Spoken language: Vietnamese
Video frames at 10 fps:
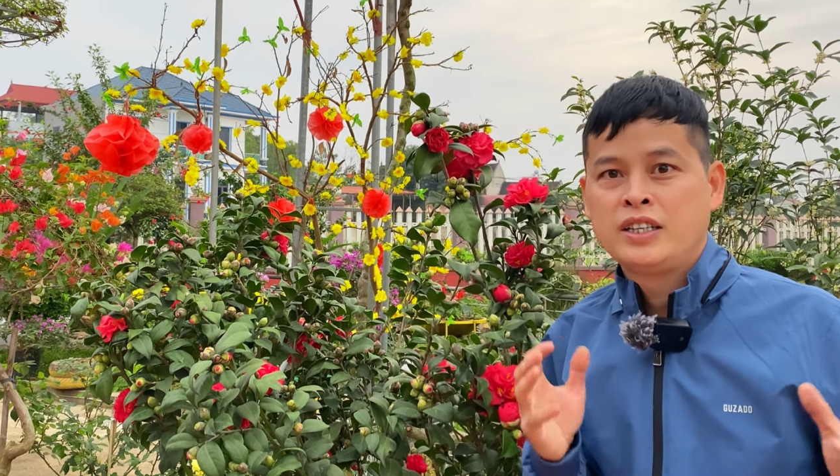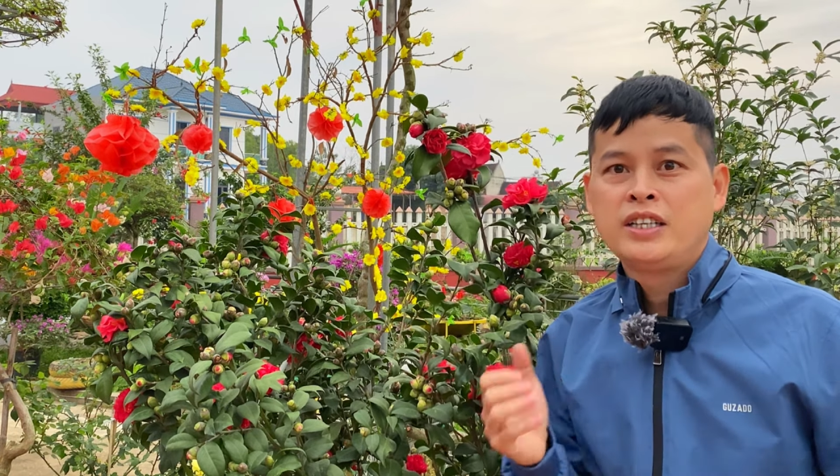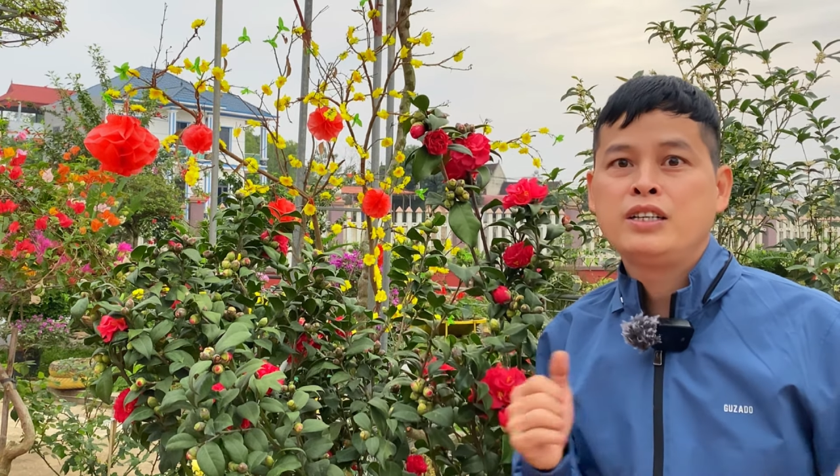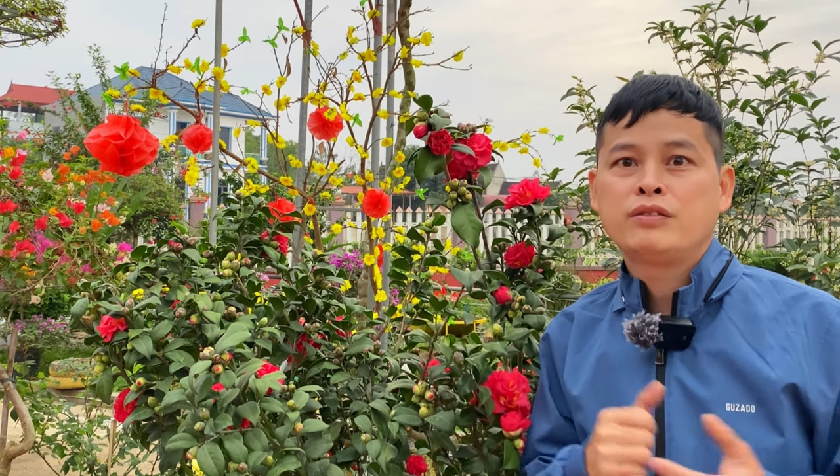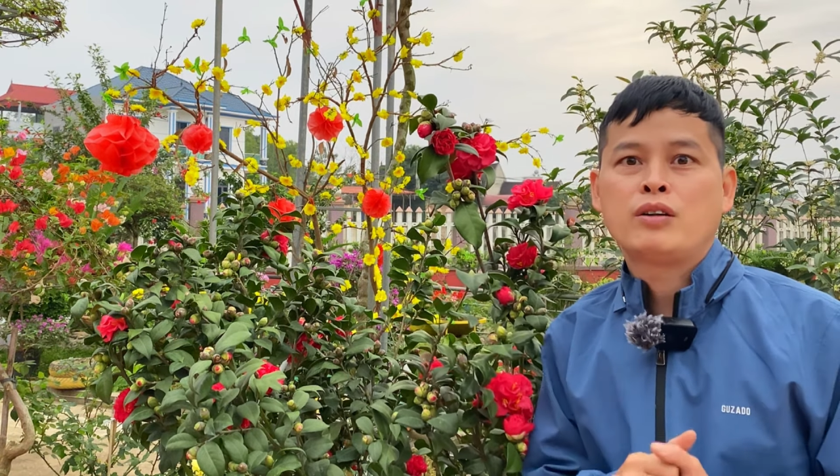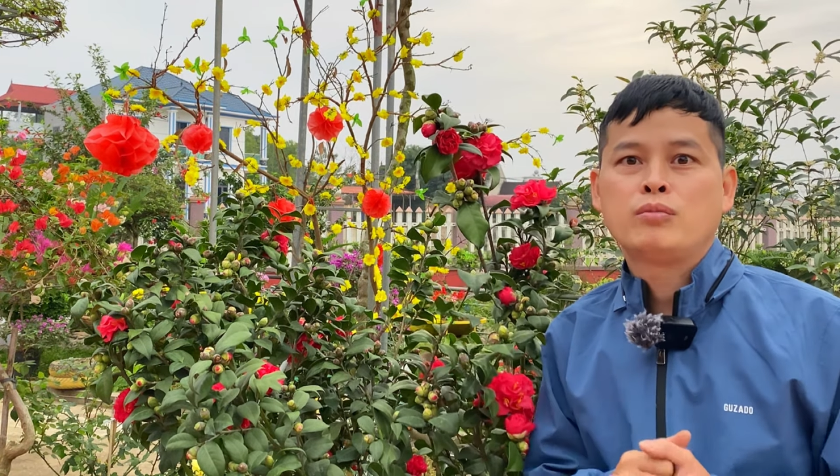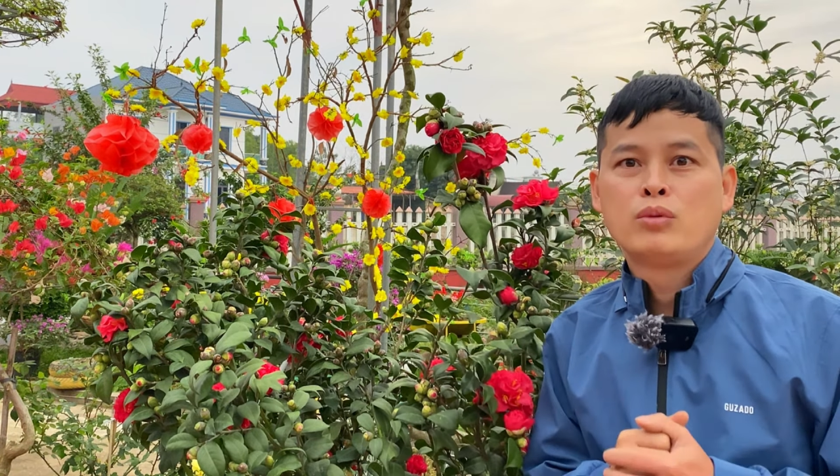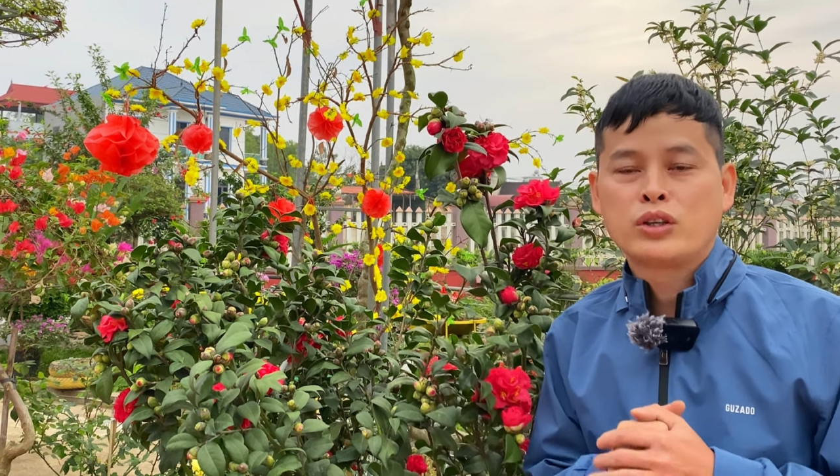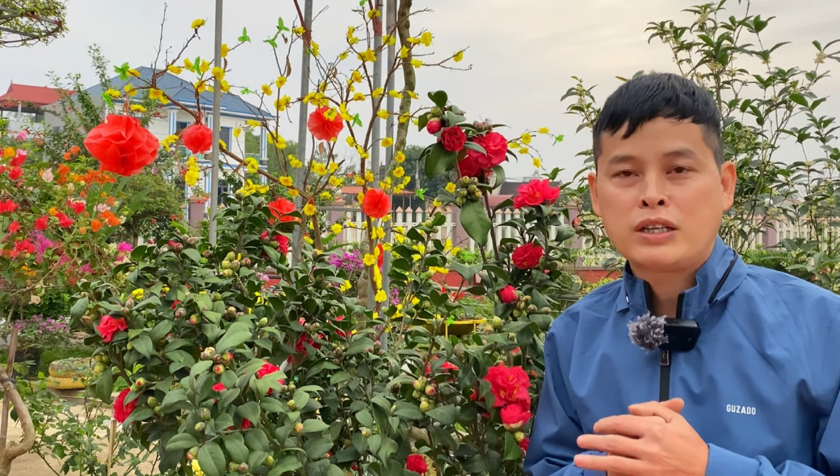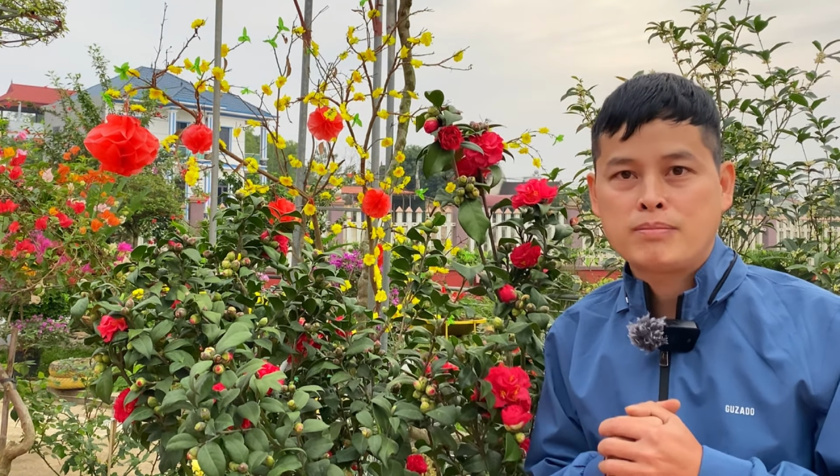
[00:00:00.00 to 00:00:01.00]
hy vọng
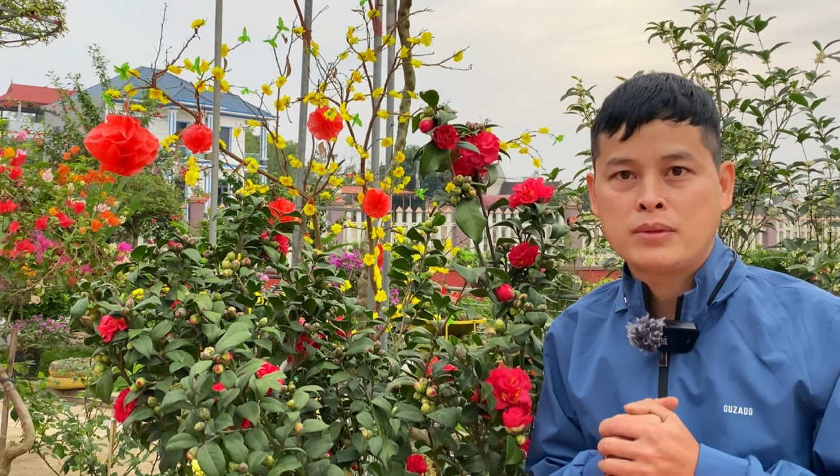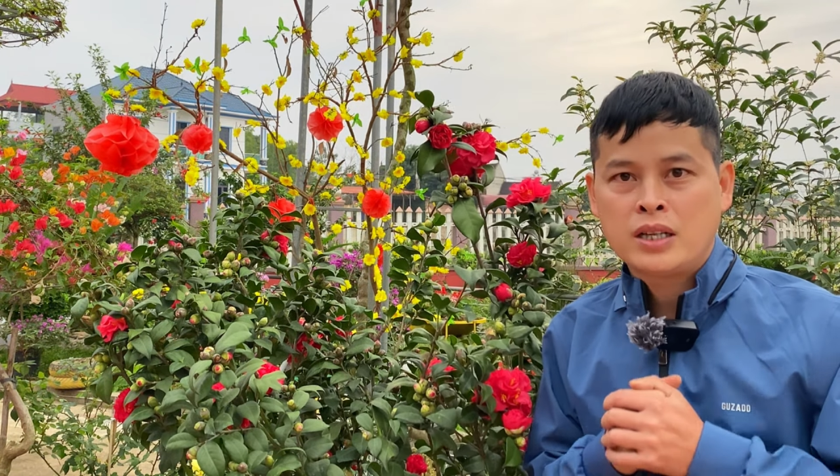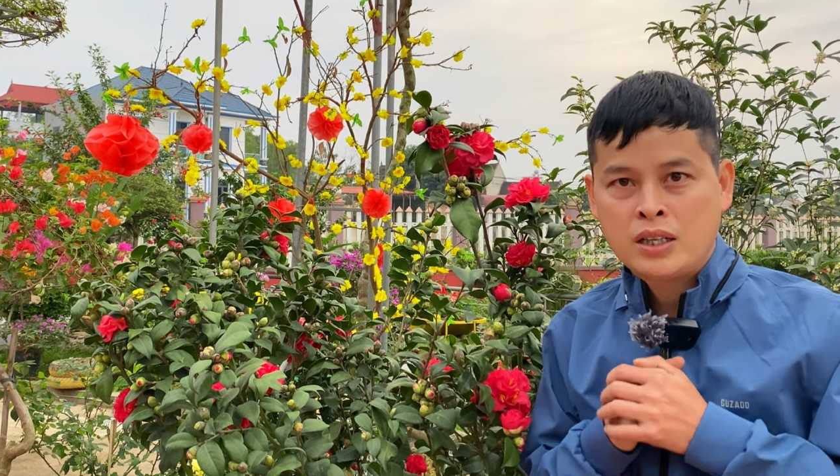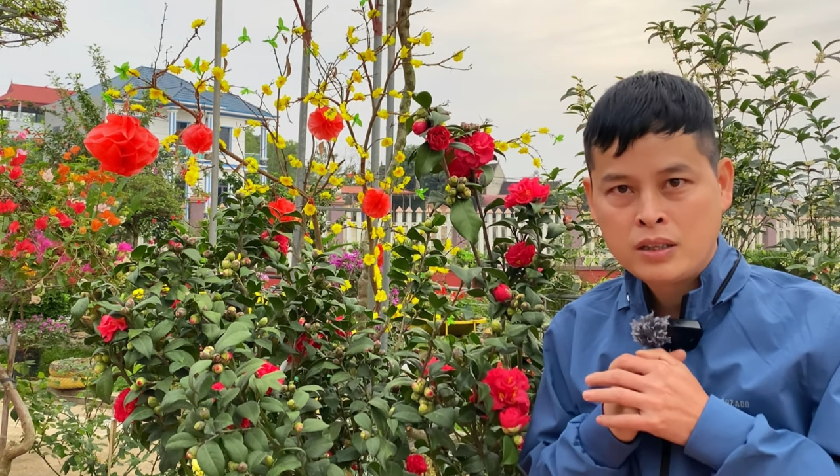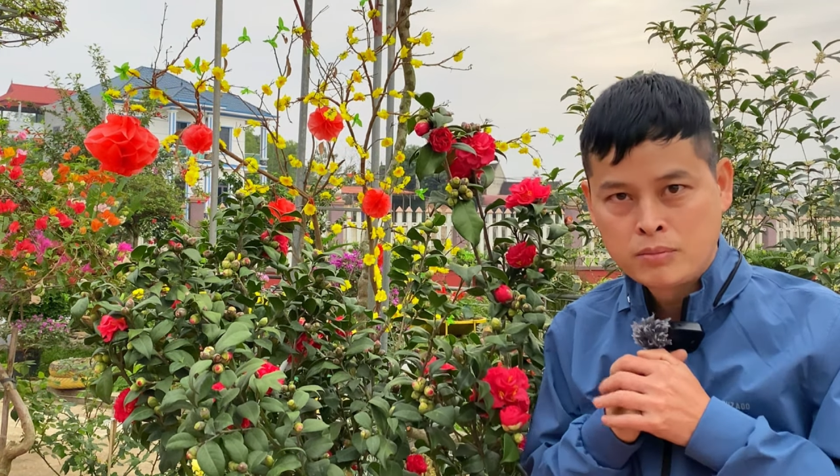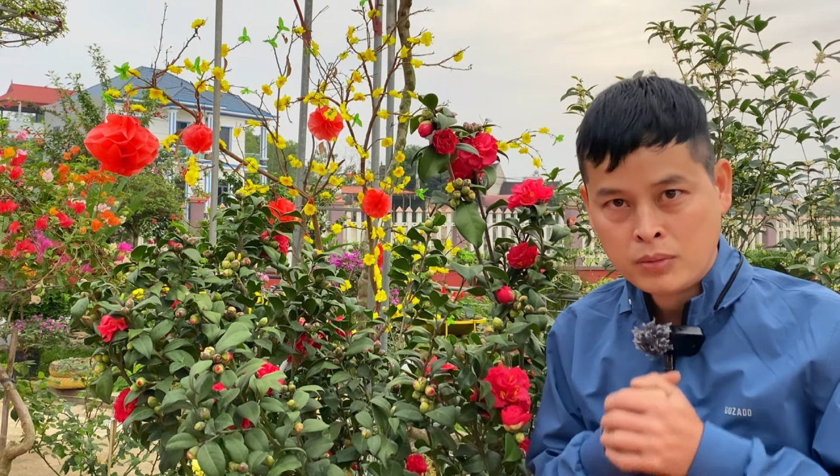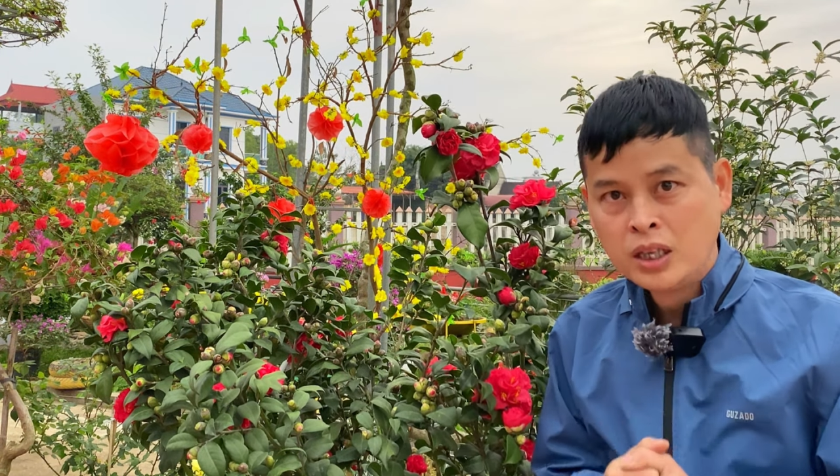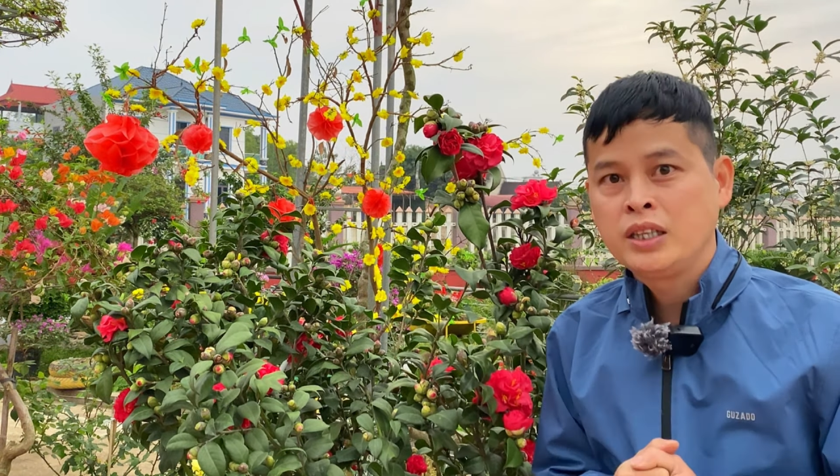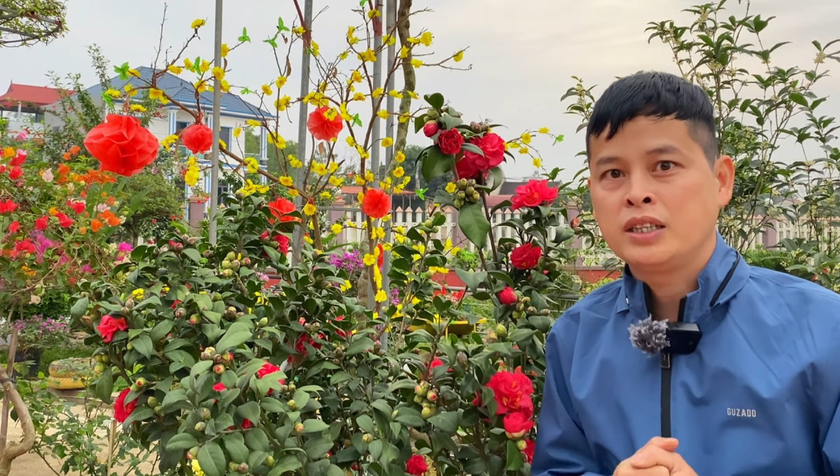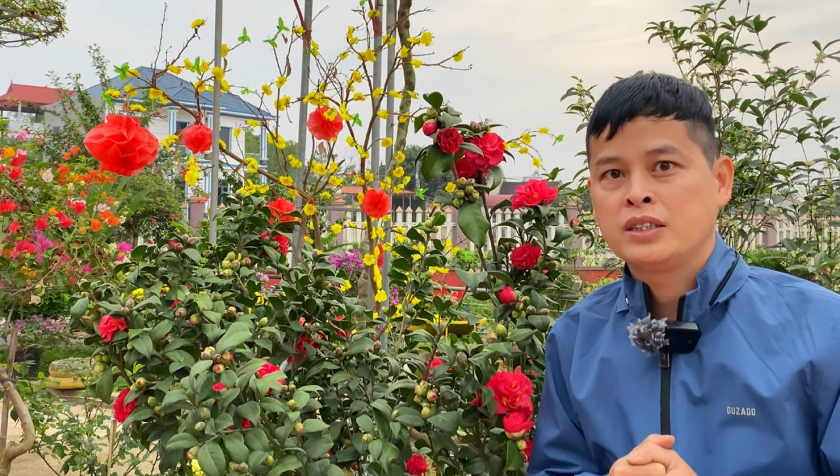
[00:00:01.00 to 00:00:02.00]
một năm à,
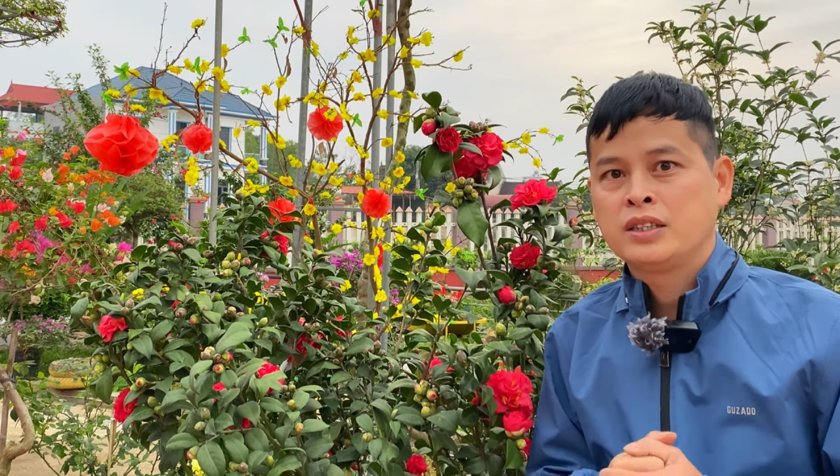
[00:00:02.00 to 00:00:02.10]
mới